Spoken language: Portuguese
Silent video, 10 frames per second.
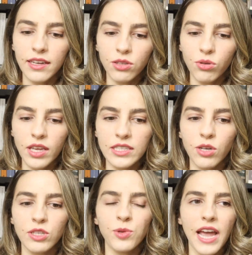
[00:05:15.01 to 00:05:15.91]
tanto que
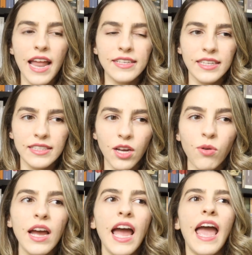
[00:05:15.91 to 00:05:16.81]
são as mulheres que
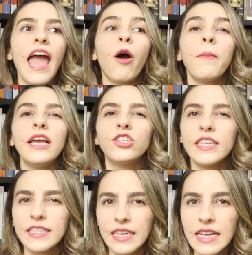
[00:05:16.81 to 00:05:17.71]
são realmente
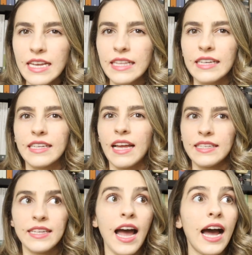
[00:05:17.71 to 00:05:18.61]
descritas,
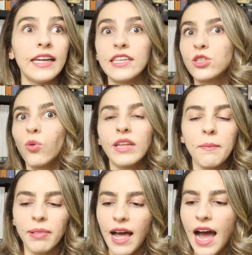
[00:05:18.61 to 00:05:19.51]
analisadas,
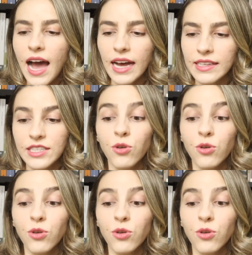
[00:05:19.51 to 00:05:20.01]
contempladas.